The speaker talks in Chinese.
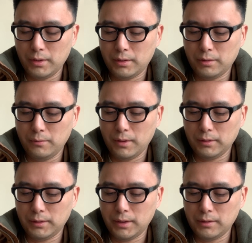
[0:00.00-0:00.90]
私往
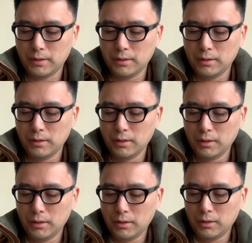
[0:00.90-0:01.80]
听之，
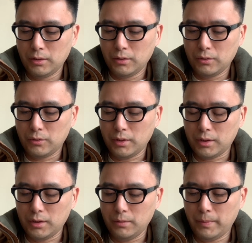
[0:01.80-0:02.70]
却
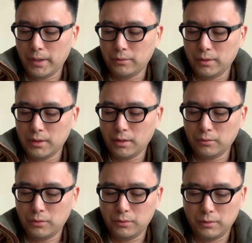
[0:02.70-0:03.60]
是败军相
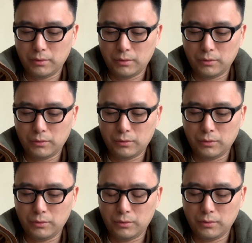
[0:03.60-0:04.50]
聚，
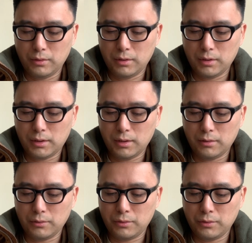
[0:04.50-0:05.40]
诉说
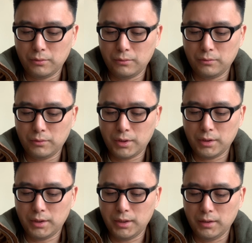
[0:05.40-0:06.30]
丧兄失
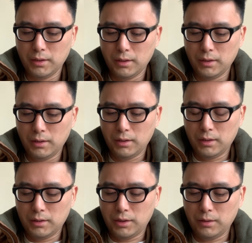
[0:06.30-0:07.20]
弟，
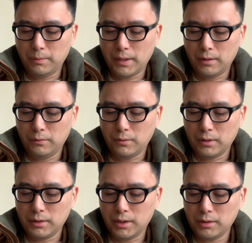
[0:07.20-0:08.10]
泣伴
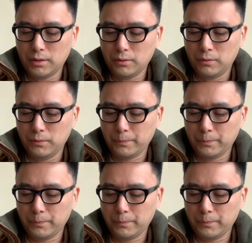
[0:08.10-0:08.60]
亡亲之苦，